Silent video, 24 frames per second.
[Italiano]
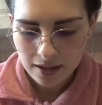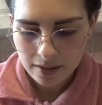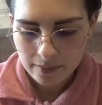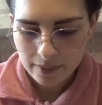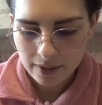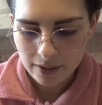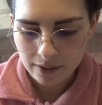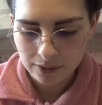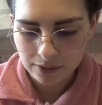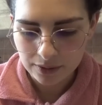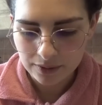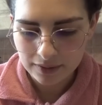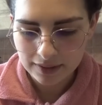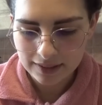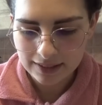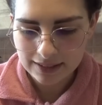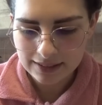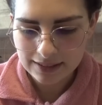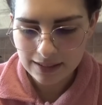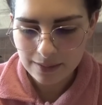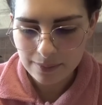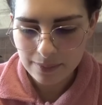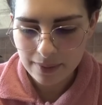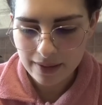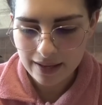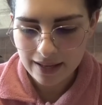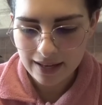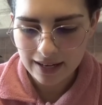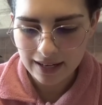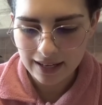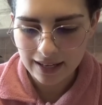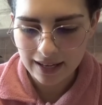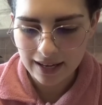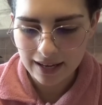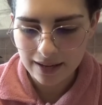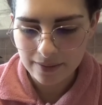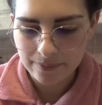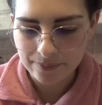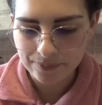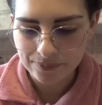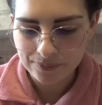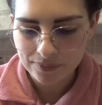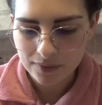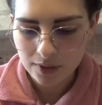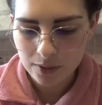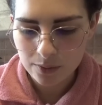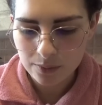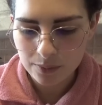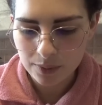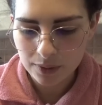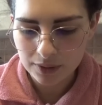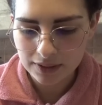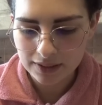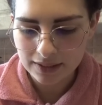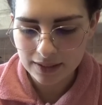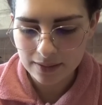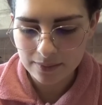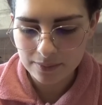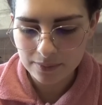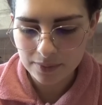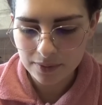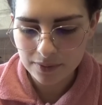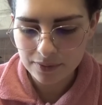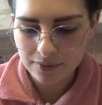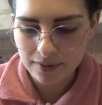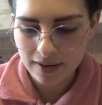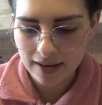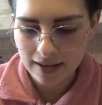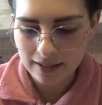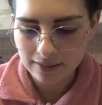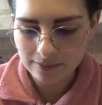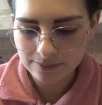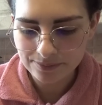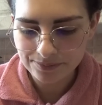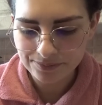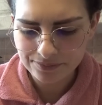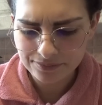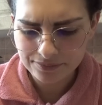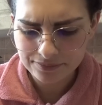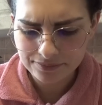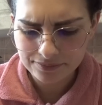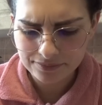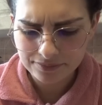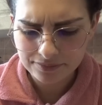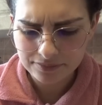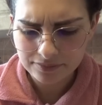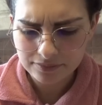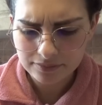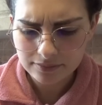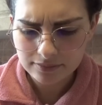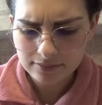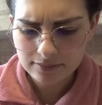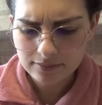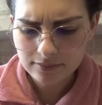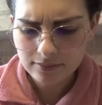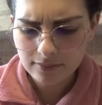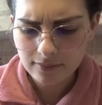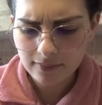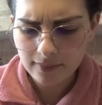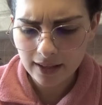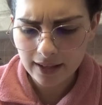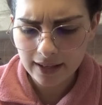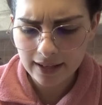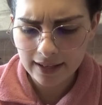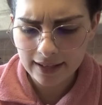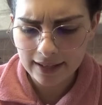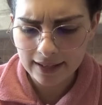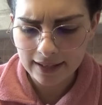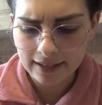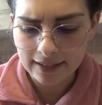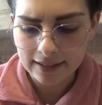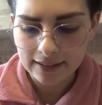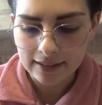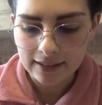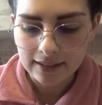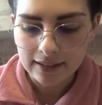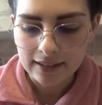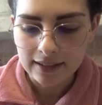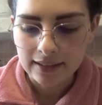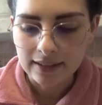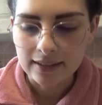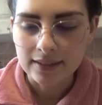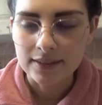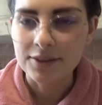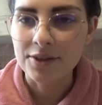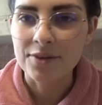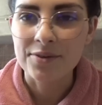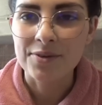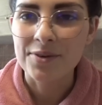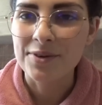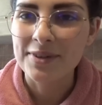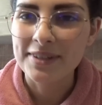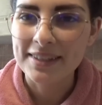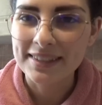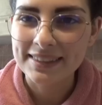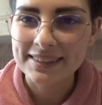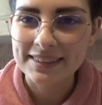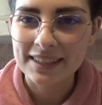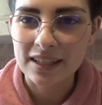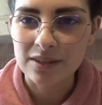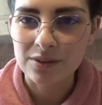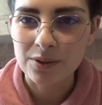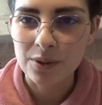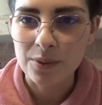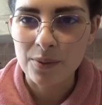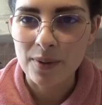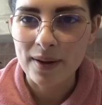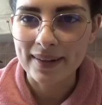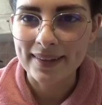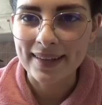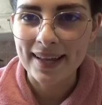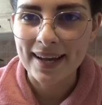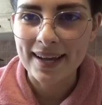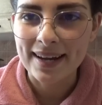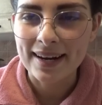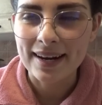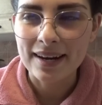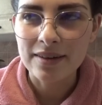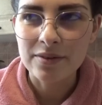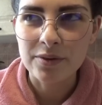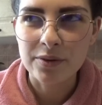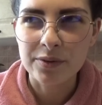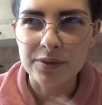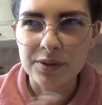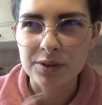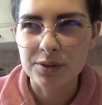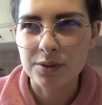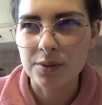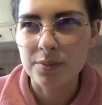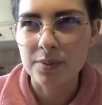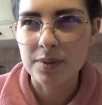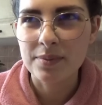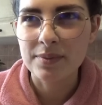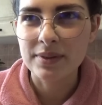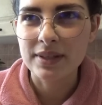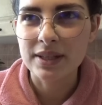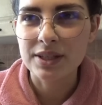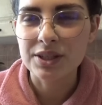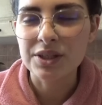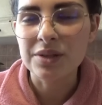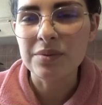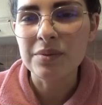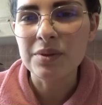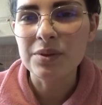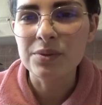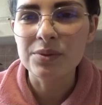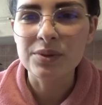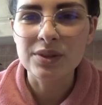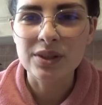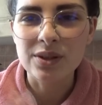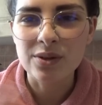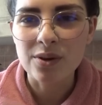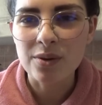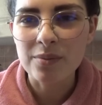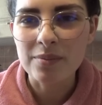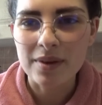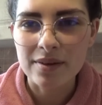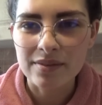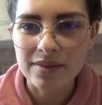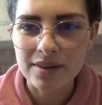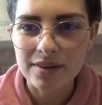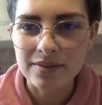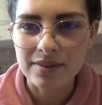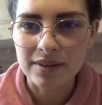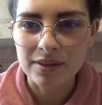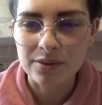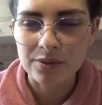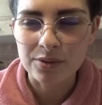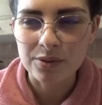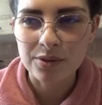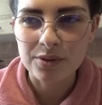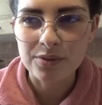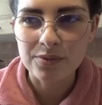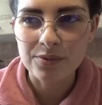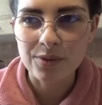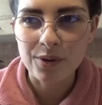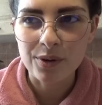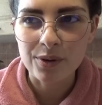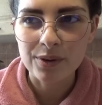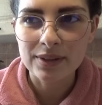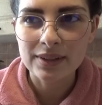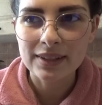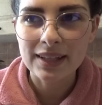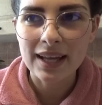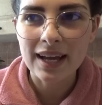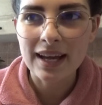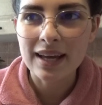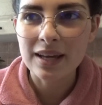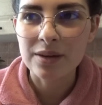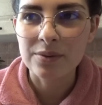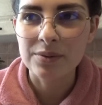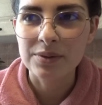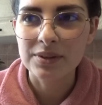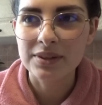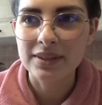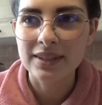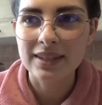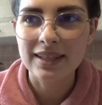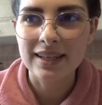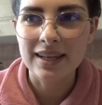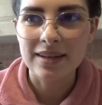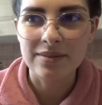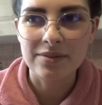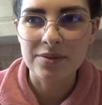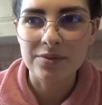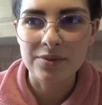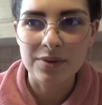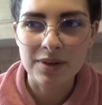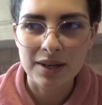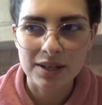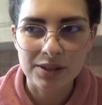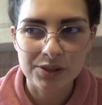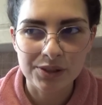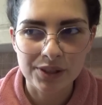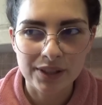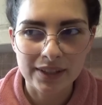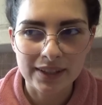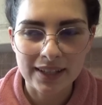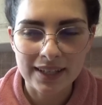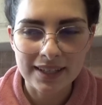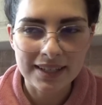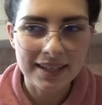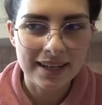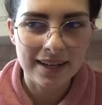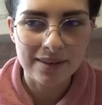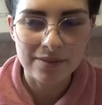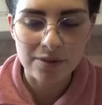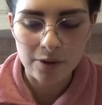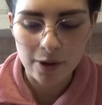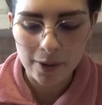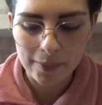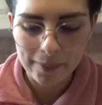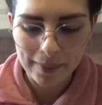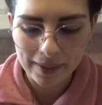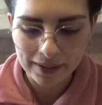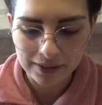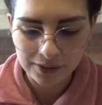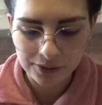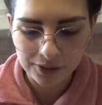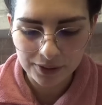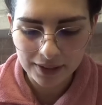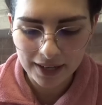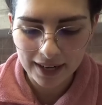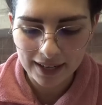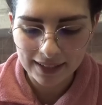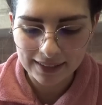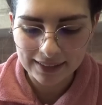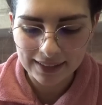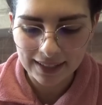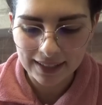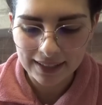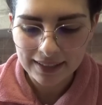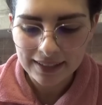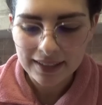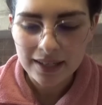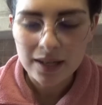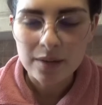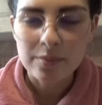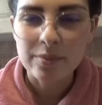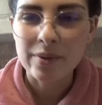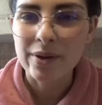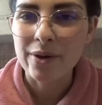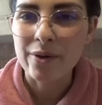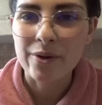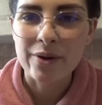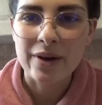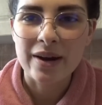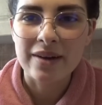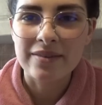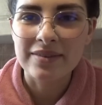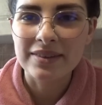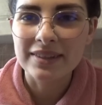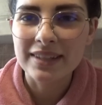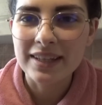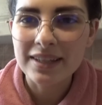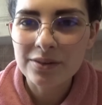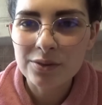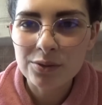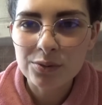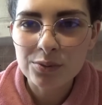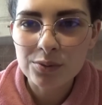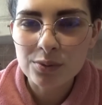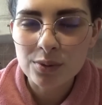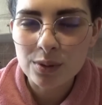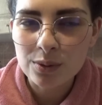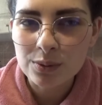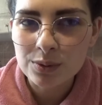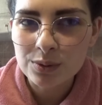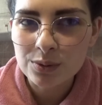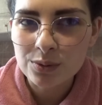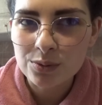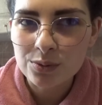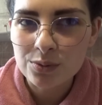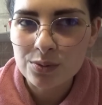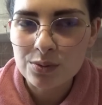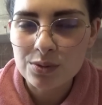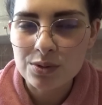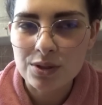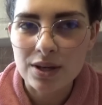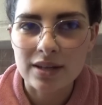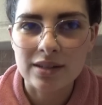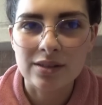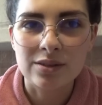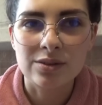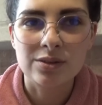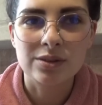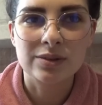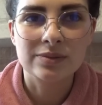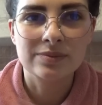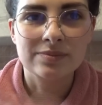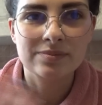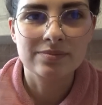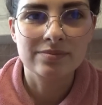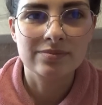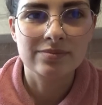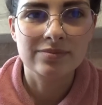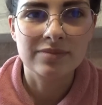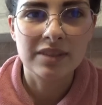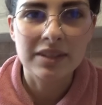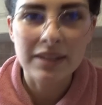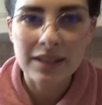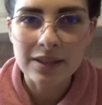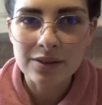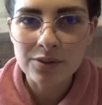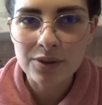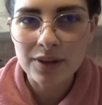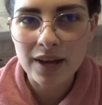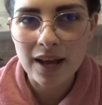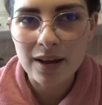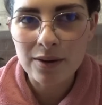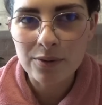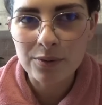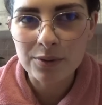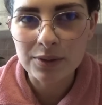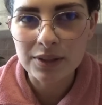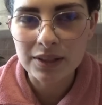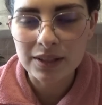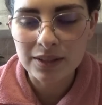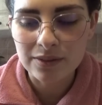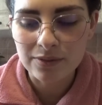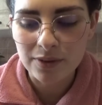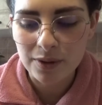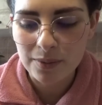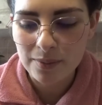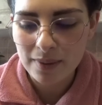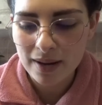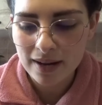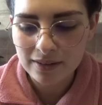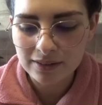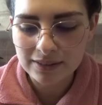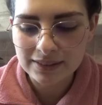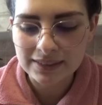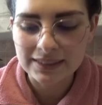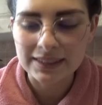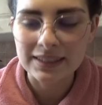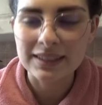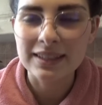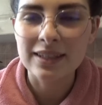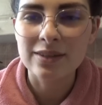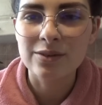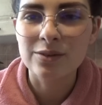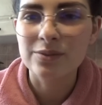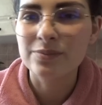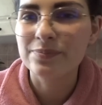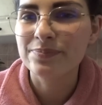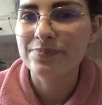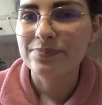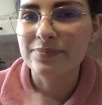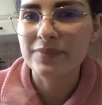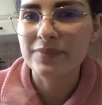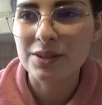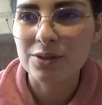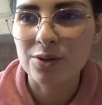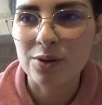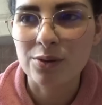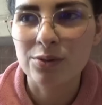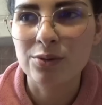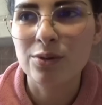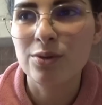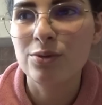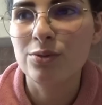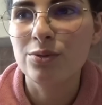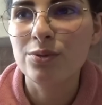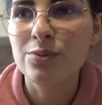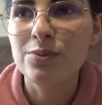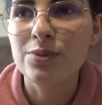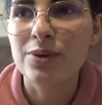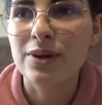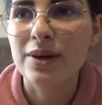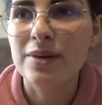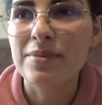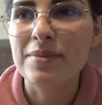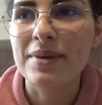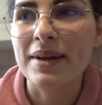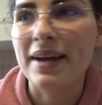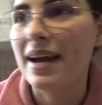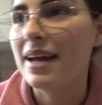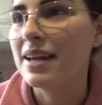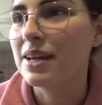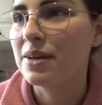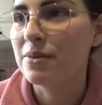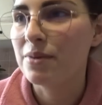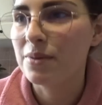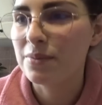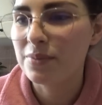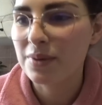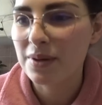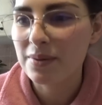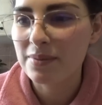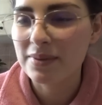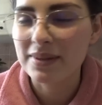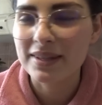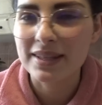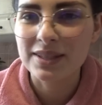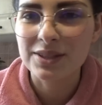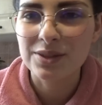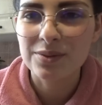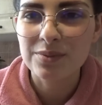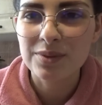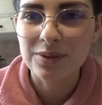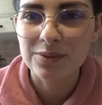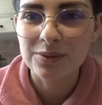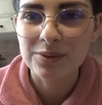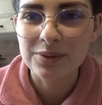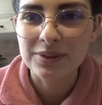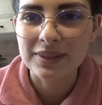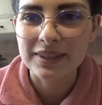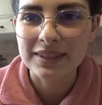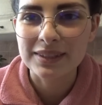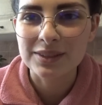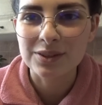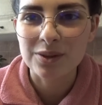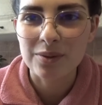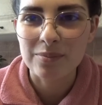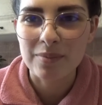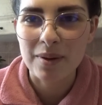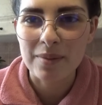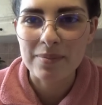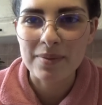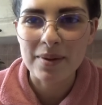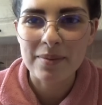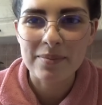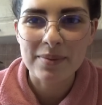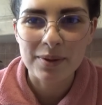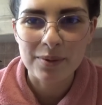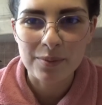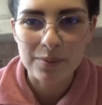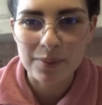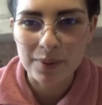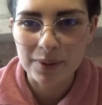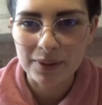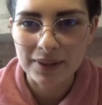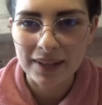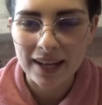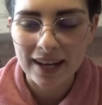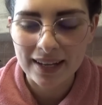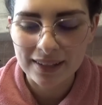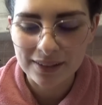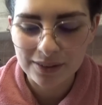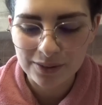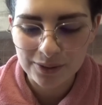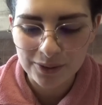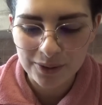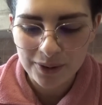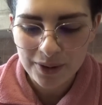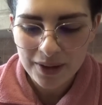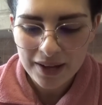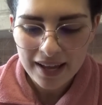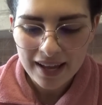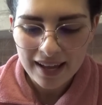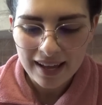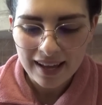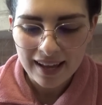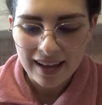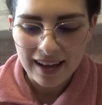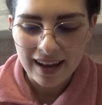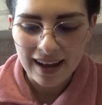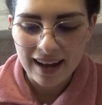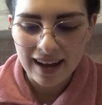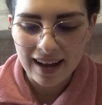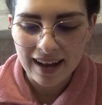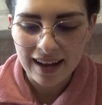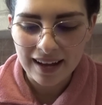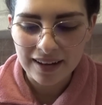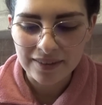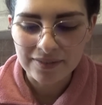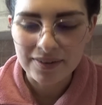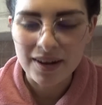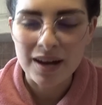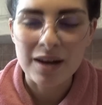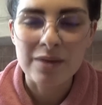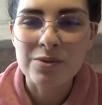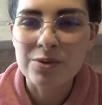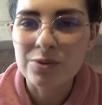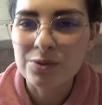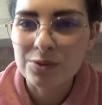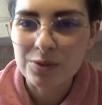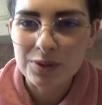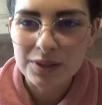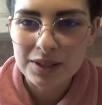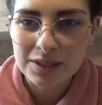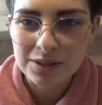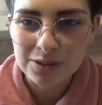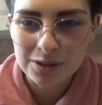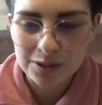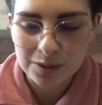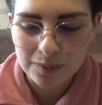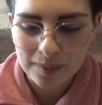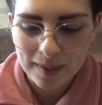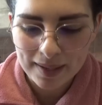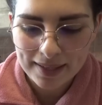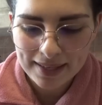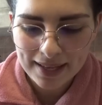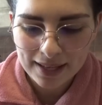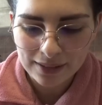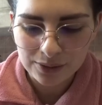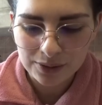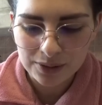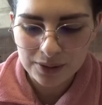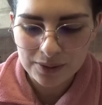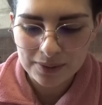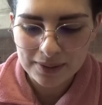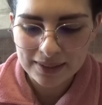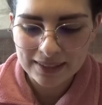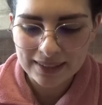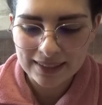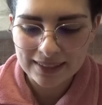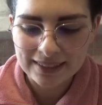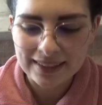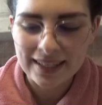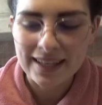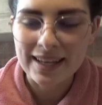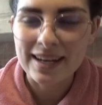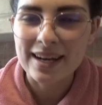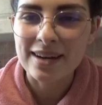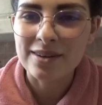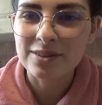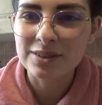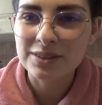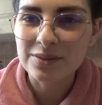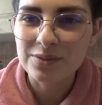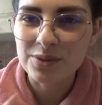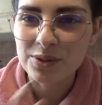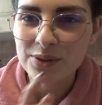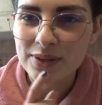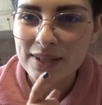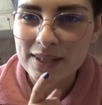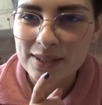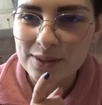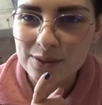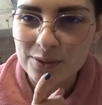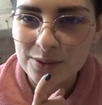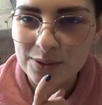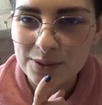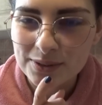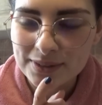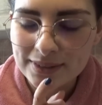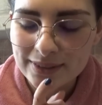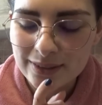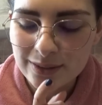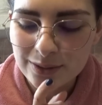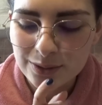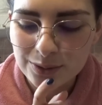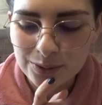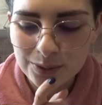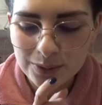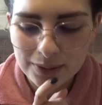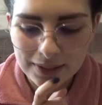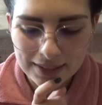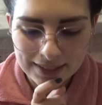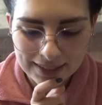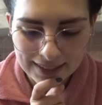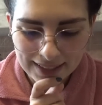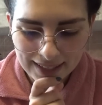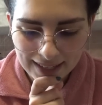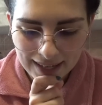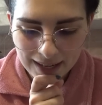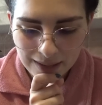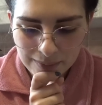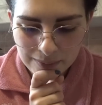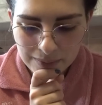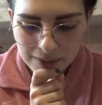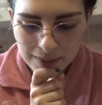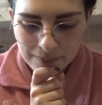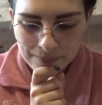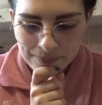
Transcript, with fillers: però dovete sapere che un po' di tempo fa eh, io avevo iniziato a guardarla, avevo visto i primi dieci minuti, non mi avevano coinvolta e quindi l'avevo lasciata lì, l'avevo abbandonata, per ora vedendo tutto questo successo Vedendo che alcuni di voi me la consigliano, sorto il dubbio che magari quei primi dieci minuti, insomma, mi abbiano portato a farmi un giudizio sbagliato di questa serie, così vi ho chiesto consiglio su Instagram